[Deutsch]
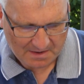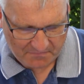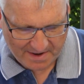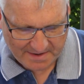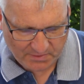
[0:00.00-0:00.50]

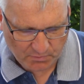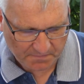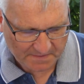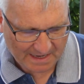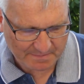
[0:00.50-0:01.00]
Fake
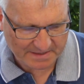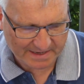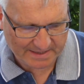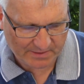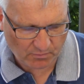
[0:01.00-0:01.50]
News haben in der
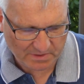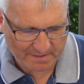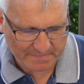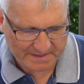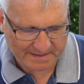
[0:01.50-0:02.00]
Religion
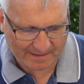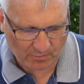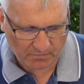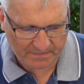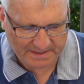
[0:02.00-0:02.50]
nämlich
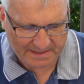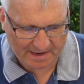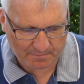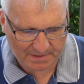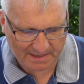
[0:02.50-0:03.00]
genauso wenig
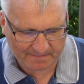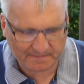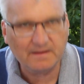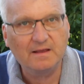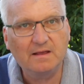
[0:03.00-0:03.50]
ihren
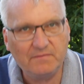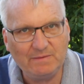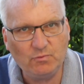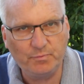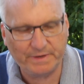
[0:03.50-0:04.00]
Platz wie
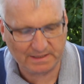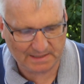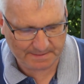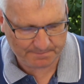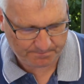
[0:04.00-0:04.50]
im übrigen
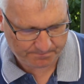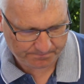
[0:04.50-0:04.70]
Leben.